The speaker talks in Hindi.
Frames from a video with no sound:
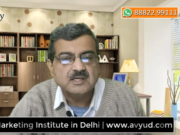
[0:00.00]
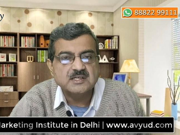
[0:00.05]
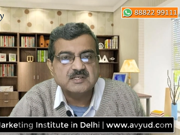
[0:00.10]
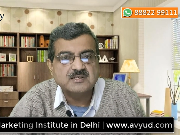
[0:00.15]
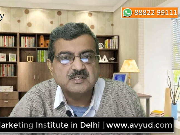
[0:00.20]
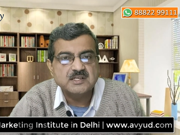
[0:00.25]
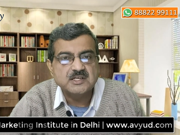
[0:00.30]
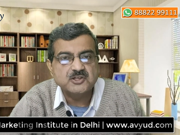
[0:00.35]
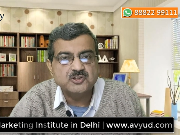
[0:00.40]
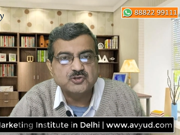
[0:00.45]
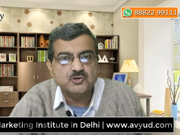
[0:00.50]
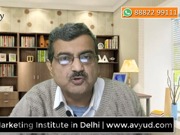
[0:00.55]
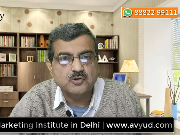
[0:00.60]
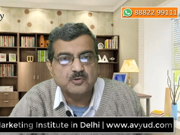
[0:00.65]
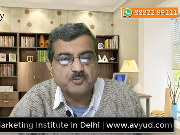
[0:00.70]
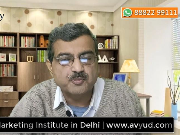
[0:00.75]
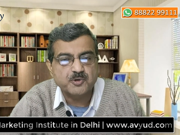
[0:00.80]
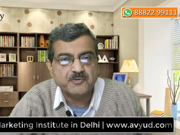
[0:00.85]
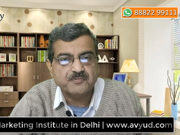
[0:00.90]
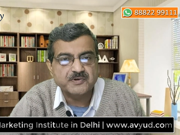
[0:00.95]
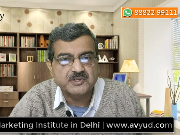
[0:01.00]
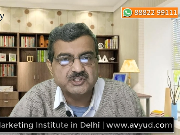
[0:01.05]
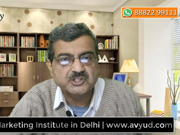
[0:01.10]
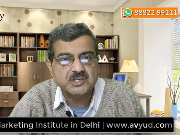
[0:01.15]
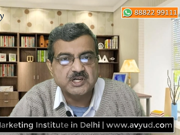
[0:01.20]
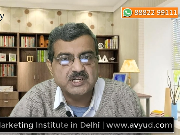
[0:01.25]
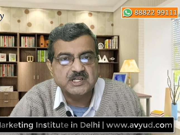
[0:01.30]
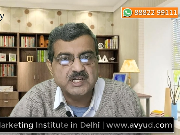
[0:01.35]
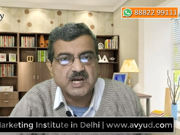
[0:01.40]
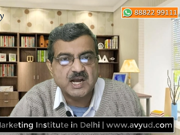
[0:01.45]
इसलिए जो लोग
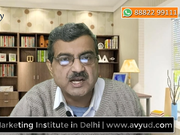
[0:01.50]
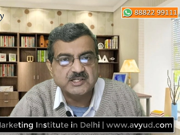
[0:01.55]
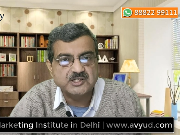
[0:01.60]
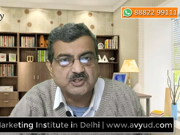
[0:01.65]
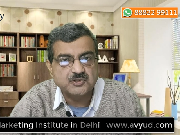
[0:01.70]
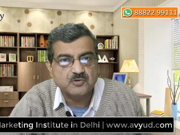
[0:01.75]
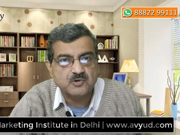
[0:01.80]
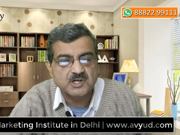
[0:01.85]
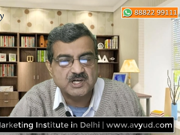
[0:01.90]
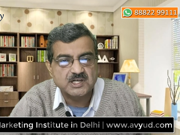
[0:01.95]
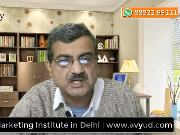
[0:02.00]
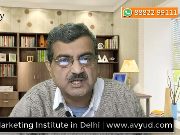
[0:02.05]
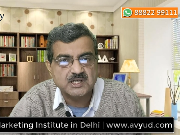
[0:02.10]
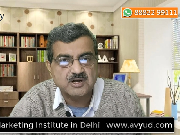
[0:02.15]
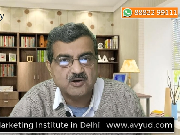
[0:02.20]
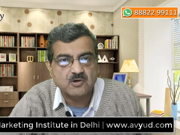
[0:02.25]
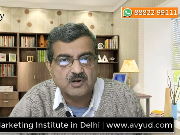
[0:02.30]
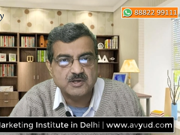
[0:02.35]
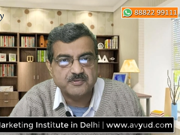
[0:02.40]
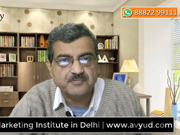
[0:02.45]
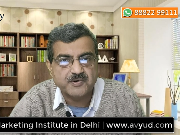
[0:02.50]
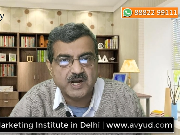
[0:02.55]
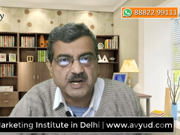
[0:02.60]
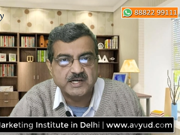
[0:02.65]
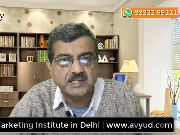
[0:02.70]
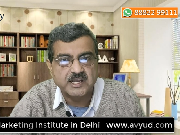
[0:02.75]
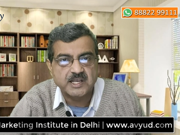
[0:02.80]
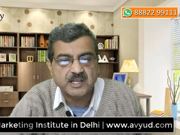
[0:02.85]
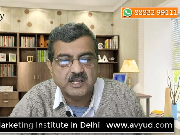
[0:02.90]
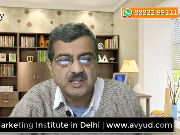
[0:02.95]
प्रोफेशनली आईटी वगैरह के
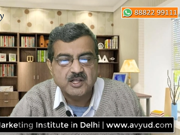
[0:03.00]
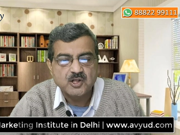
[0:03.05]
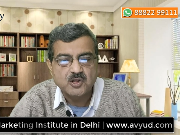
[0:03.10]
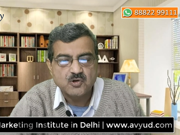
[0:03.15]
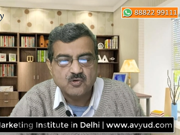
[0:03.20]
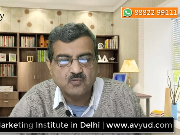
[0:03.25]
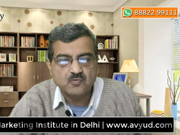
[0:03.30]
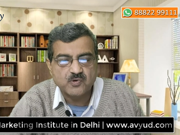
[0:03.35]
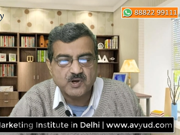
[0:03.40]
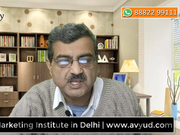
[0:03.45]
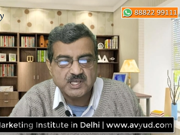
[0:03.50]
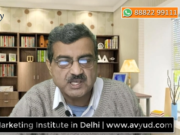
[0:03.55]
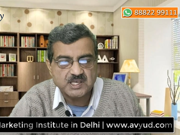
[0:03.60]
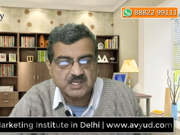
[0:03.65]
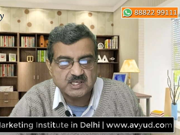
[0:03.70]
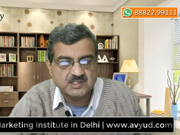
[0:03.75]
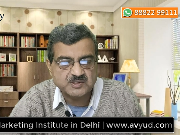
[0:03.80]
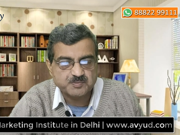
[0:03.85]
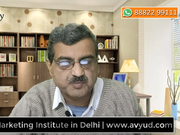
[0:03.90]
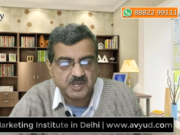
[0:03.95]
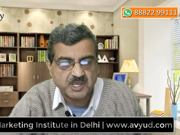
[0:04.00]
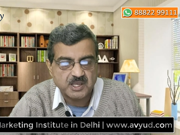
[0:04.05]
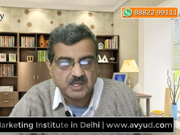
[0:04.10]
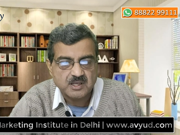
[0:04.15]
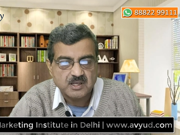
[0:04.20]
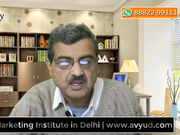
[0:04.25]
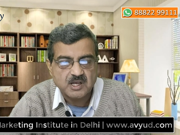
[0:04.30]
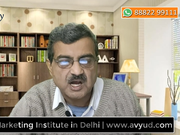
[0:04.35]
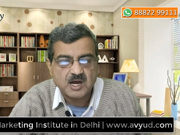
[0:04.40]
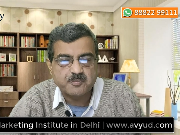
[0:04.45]
क्वालिफाइड हैं वही इस पर
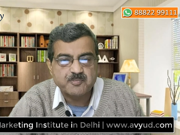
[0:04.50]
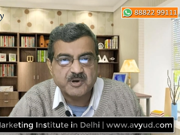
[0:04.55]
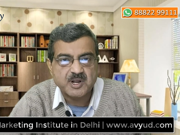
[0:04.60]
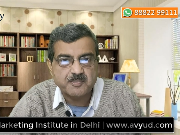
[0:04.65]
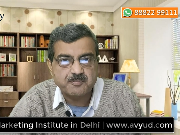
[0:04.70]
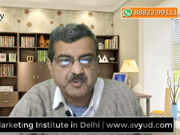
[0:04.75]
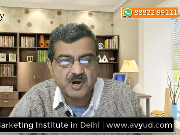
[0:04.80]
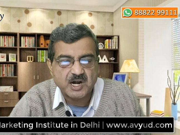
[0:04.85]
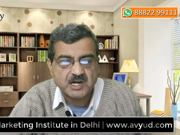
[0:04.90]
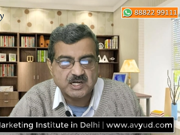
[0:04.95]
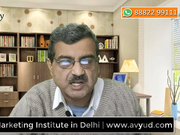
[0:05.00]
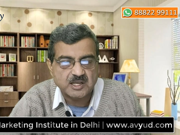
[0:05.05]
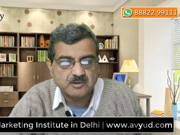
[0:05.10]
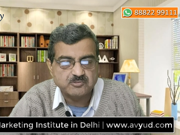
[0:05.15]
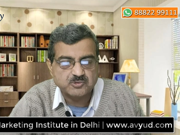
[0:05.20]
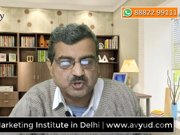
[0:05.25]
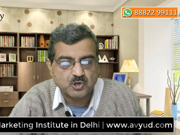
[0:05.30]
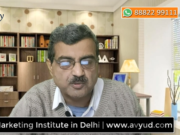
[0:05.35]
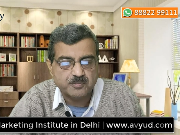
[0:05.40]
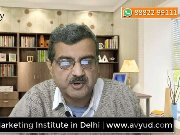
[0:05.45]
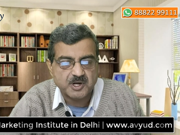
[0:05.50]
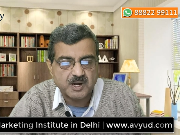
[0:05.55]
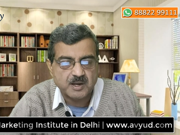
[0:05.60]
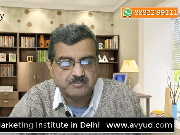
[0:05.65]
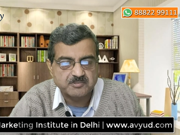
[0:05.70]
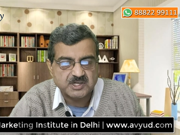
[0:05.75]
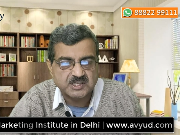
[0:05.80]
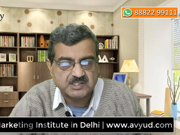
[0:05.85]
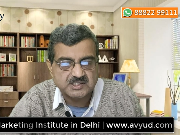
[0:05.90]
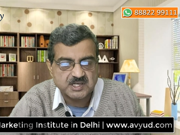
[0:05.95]
अपना पार्ट टाइम जॉब
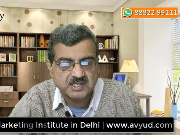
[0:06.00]
काम कर